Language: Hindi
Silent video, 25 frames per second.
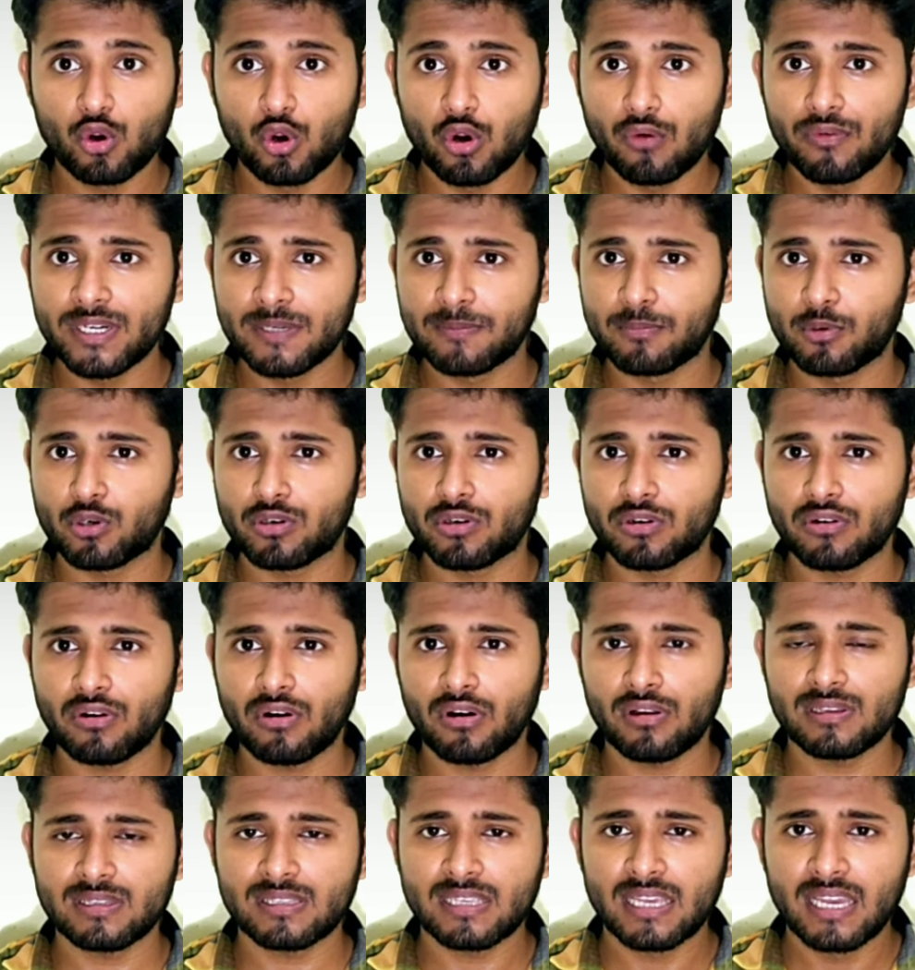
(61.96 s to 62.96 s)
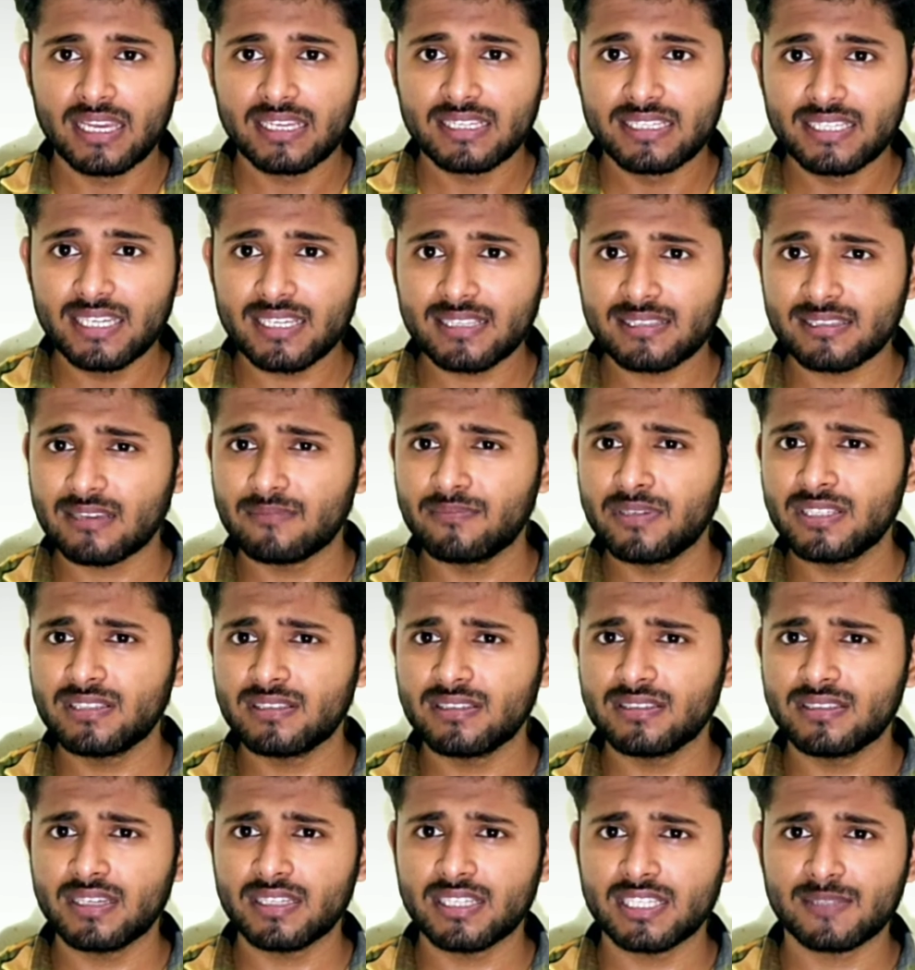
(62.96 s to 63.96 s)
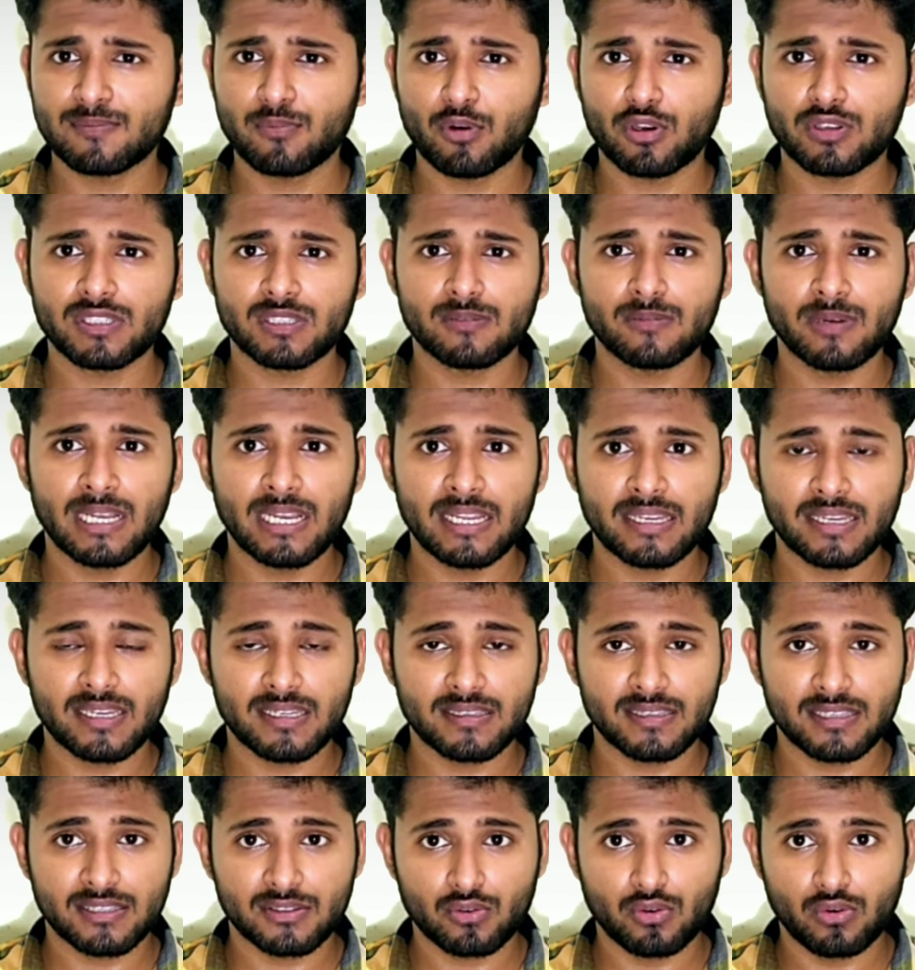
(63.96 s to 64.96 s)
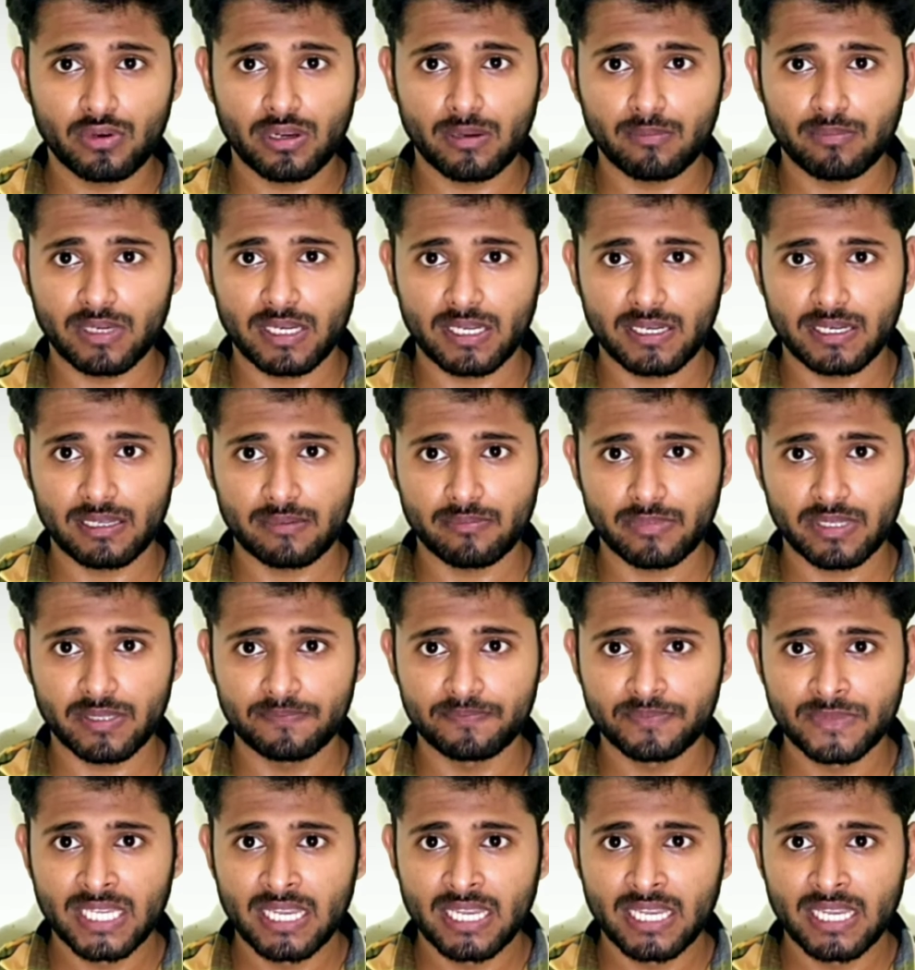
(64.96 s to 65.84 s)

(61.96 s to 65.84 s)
कोविड प्रोटोकॉल्स ये सभी चीज़ें रिस्पॉन्सिबल हैं केसेस को कम करने में